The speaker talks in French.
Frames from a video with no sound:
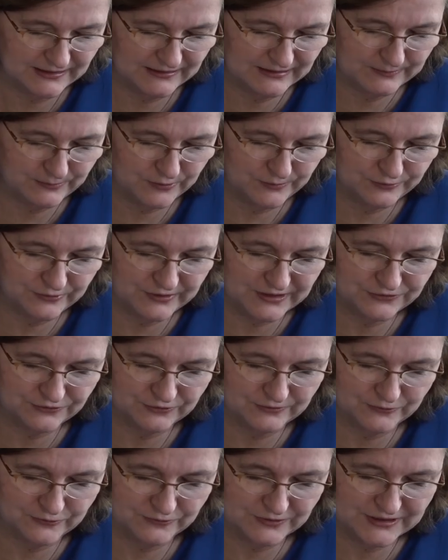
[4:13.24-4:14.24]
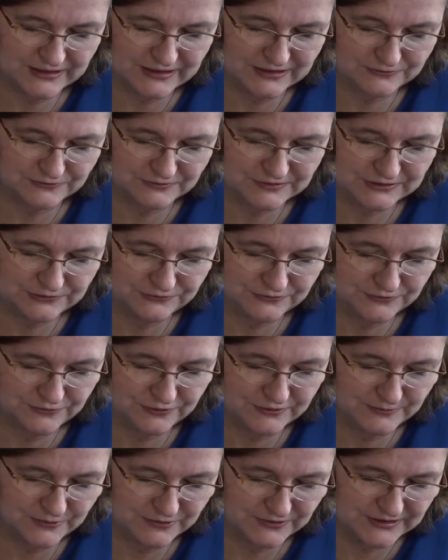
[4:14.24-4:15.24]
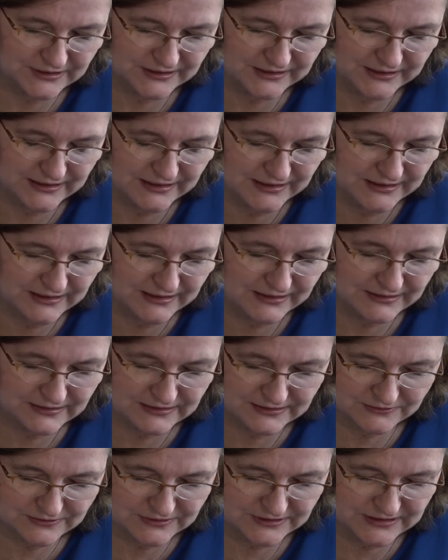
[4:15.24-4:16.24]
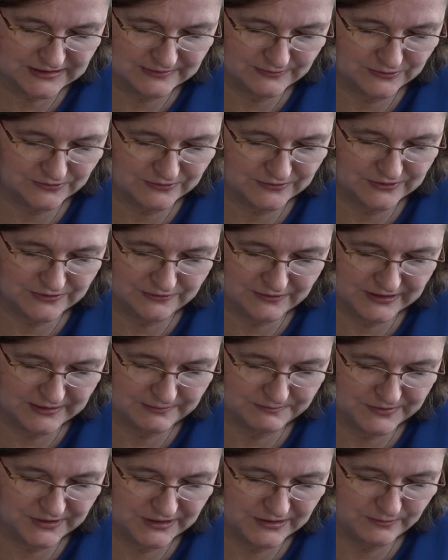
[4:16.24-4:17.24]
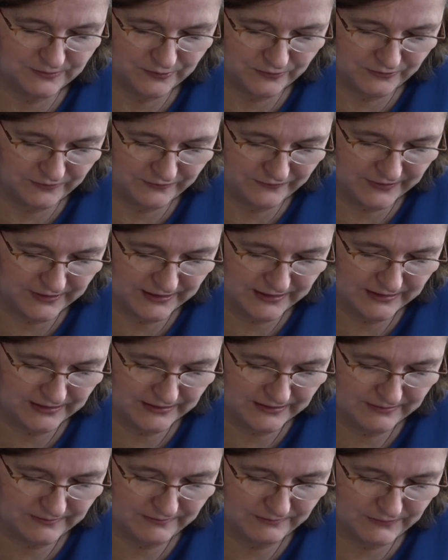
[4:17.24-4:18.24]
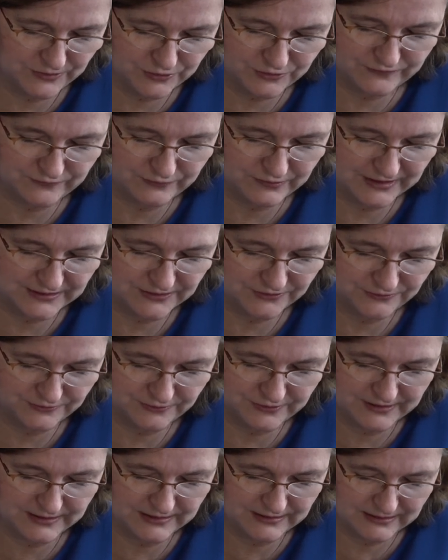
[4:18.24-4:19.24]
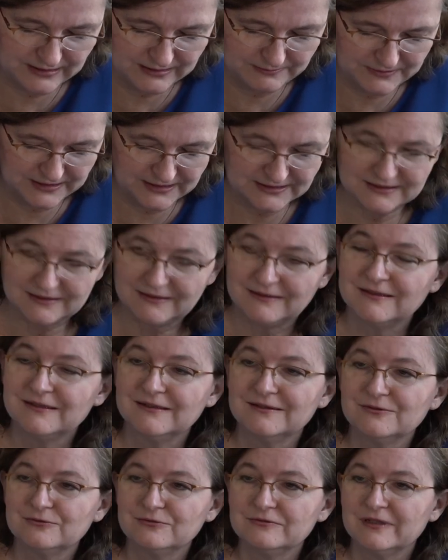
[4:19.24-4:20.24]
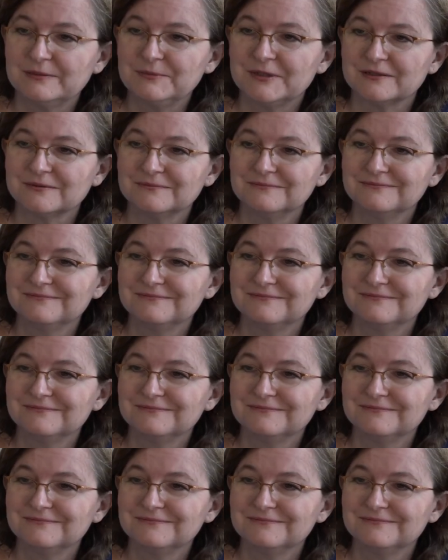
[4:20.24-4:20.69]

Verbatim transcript: La population mondiale continue d'augmenter, essentiellement dans les pays pauvres. Mais je vous rassure, à part ça, tout va bien.